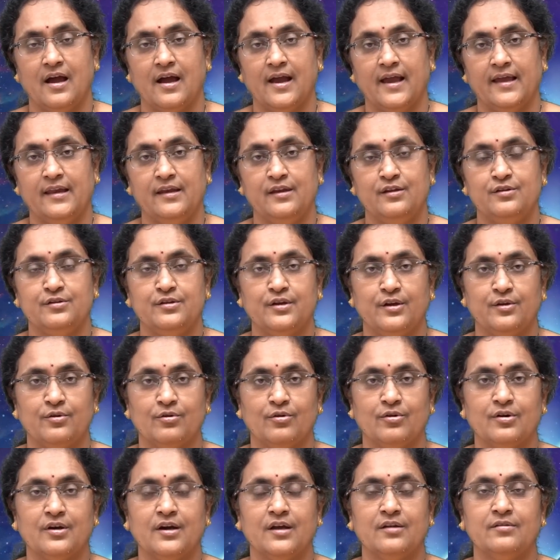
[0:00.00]
ఆయన ఇచ్చే
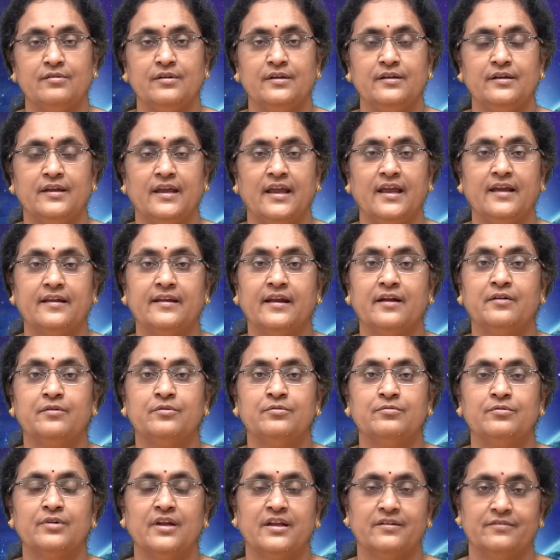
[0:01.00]
యోగాలు ఇంకే గ్రహం
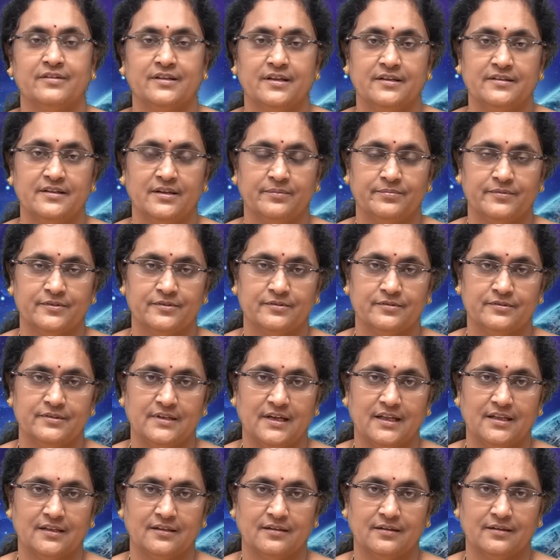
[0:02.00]
కూడా ఇవ్వదని చెప్పవచ్చు
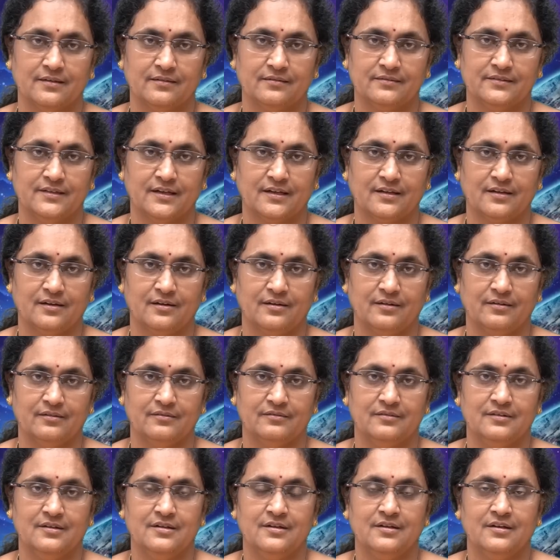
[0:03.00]
జాతక చక్రంలో
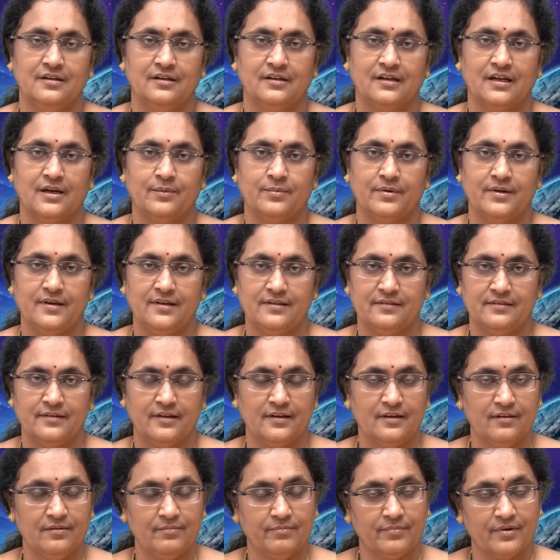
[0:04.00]
కాబట్టి
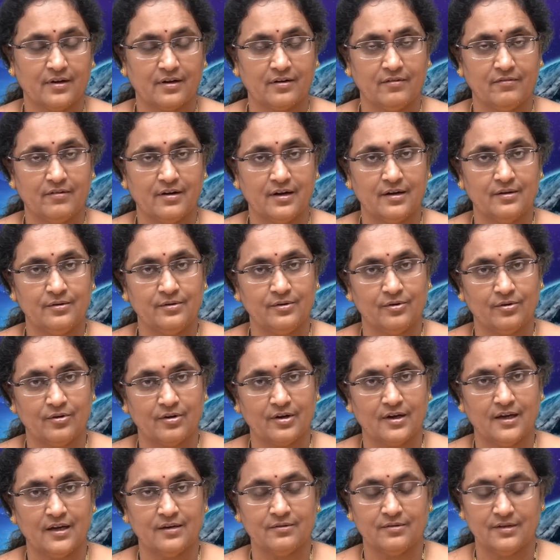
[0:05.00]
శని భగవానుడు
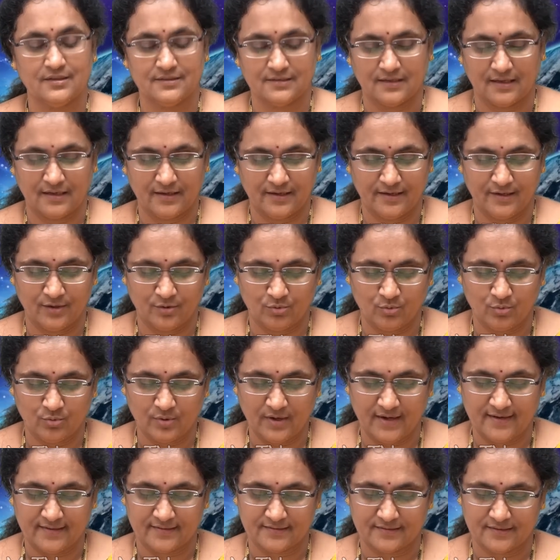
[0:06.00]
యోగాలు కూడా చాలా
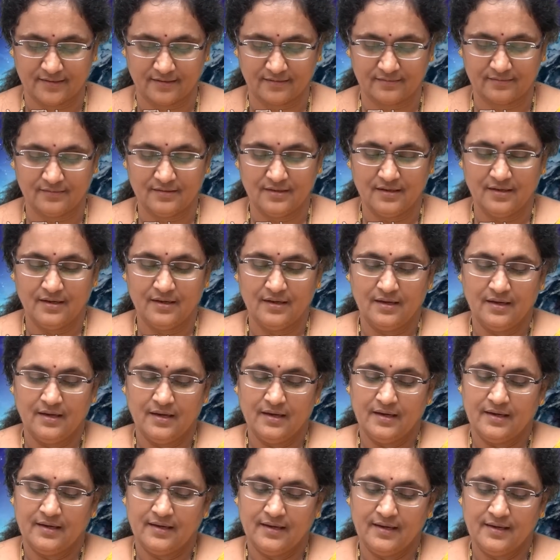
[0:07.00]
ఎక్కువగా ఇస్తాడు
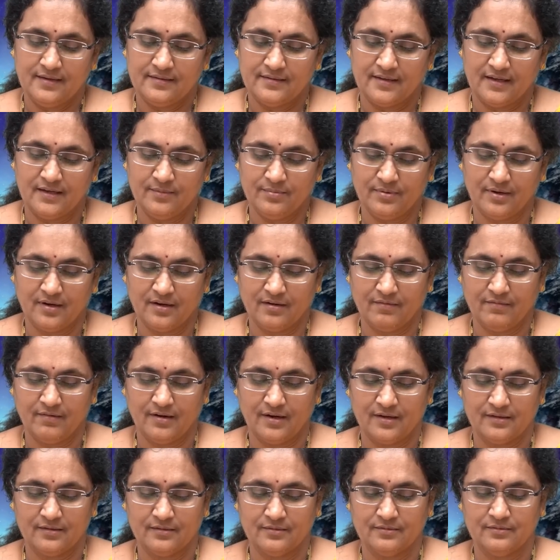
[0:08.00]
ఈ శని
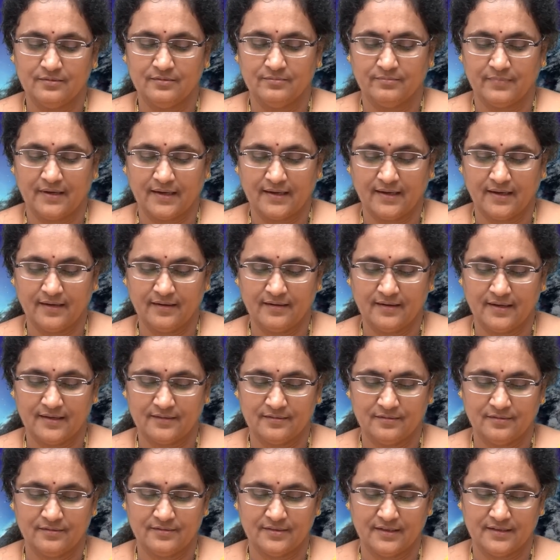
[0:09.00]
భగవానుడు మకర
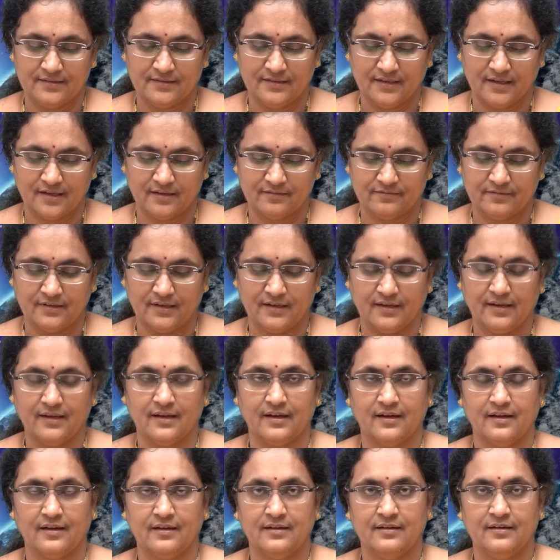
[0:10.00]
రాశిలో సంచారం వలన
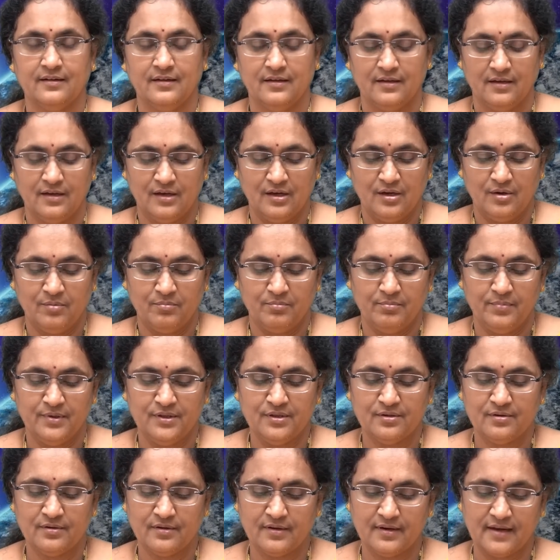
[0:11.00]

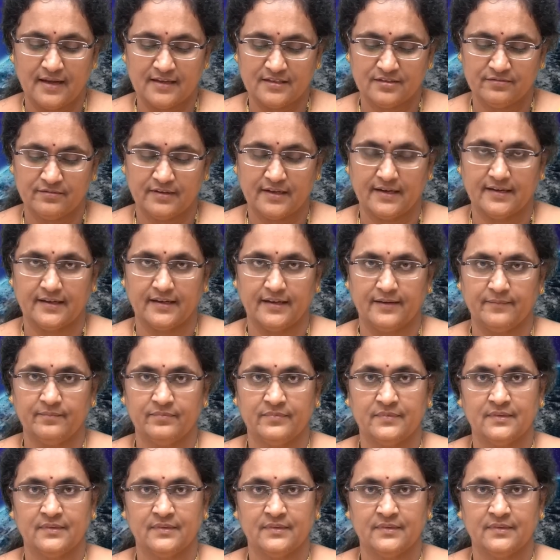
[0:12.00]
మిథున రాశి వారికి